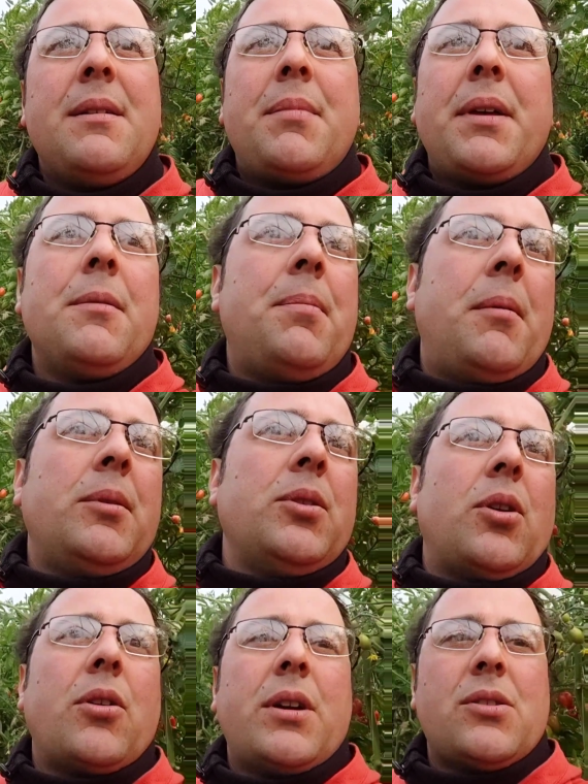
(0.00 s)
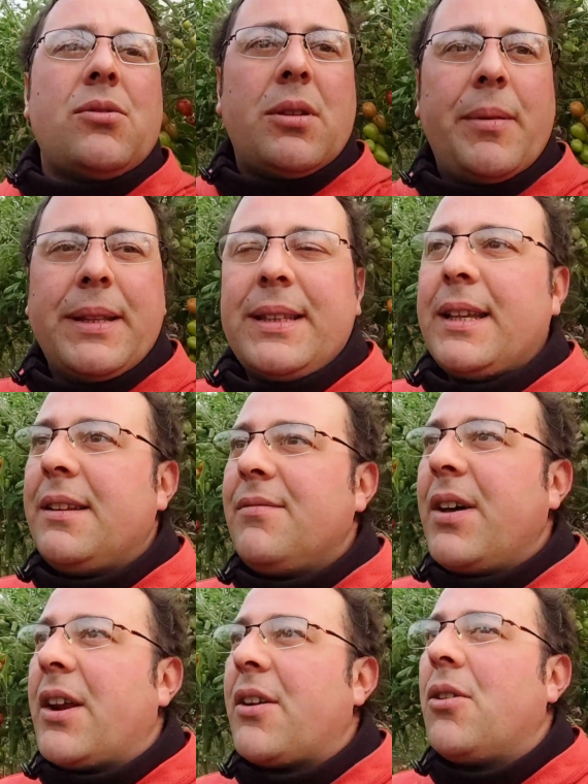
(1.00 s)
per il pomodoro che giustamente in
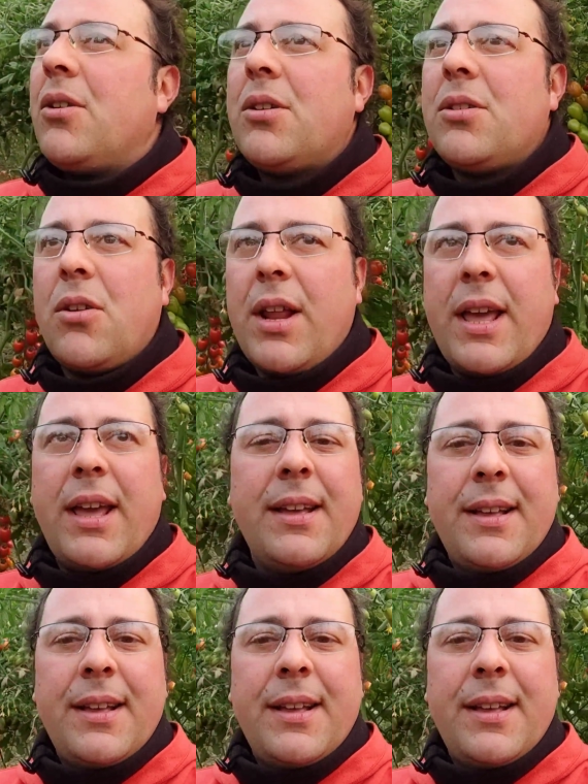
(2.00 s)
inverno non è